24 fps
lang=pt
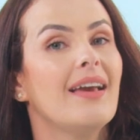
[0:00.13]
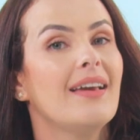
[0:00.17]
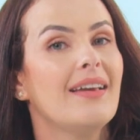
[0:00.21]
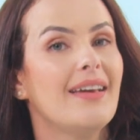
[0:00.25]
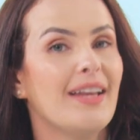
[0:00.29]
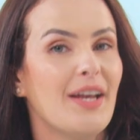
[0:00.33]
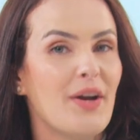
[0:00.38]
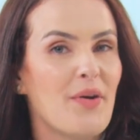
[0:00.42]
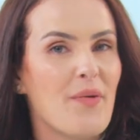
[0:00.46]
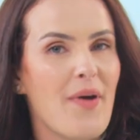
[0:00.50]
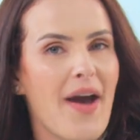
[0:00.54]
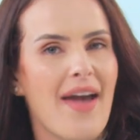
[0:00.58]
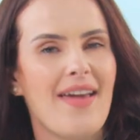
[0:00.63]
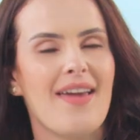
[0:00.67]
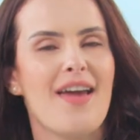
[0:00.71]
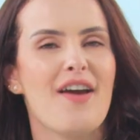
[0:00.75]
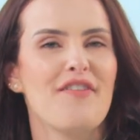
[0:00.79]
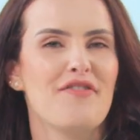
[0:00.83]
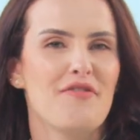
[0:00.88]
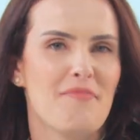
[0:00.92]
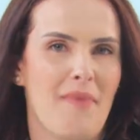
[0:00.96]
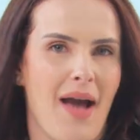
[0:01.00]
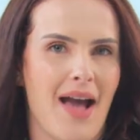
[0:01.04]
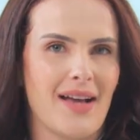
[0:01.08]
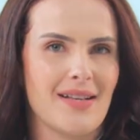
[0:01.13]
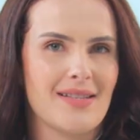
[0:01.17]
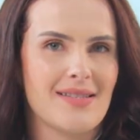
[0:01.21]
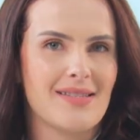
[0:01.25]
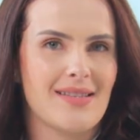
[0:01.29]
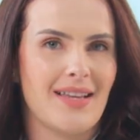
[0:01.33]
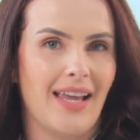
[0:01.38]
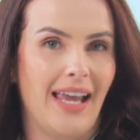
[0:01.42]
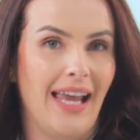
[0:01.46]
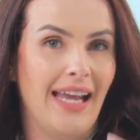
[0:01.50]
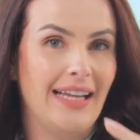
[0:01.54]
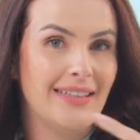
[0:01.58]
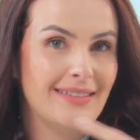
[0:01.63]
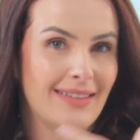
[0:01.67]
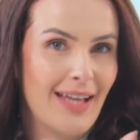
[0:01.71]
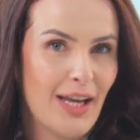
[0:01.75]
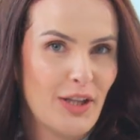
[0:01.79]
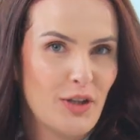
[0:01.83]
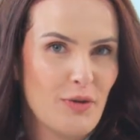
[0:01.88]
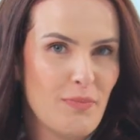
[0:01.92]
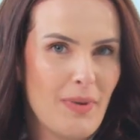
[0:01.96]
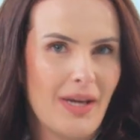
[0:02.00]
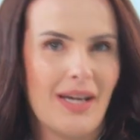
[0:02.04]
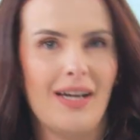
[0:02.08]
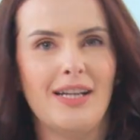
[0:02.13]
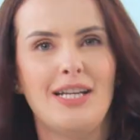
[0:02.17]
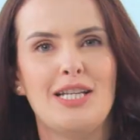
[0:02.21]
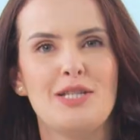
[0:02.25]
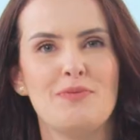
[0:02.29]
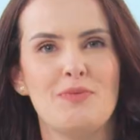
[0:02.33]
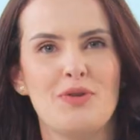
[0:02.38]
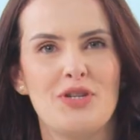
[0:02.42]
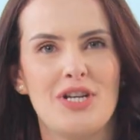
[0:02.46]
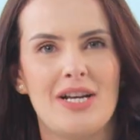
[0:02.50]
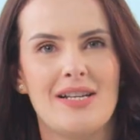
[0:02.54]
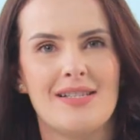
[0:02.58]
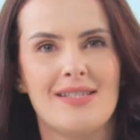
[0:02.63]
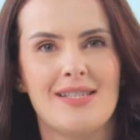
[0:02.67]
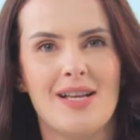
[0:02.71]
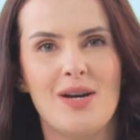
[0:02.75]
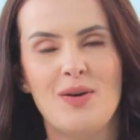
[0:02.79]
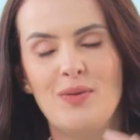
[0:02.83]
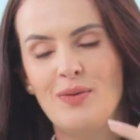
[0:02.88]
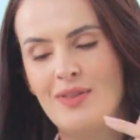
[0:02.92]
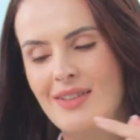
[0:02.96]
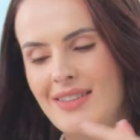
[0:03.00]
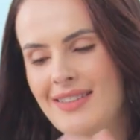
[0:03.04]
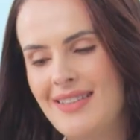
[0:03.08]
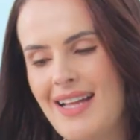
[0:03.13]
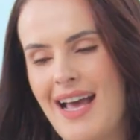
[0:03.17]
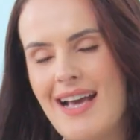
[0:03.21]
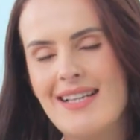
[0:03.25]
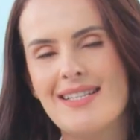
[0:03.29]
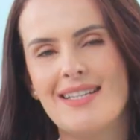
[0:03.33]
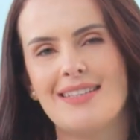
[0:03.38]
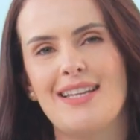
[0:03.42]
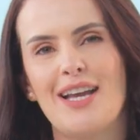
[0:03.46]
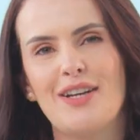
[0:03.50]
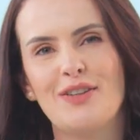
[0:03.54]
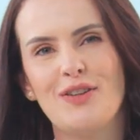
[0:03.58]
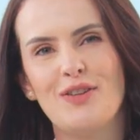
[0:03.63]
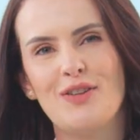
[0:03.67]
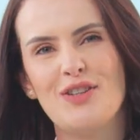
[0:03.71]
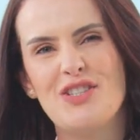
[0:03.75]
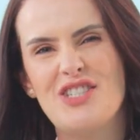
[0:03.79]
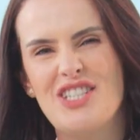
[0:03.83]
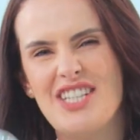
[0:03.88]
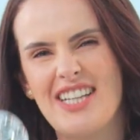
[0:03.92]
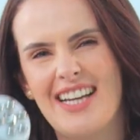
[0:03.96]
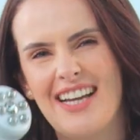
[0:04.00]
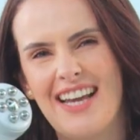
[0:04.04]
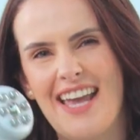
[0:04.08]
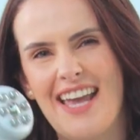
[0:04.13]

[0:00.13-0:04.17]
cria o RF Max. Entenda o mecanismo de ação dessa tecnologia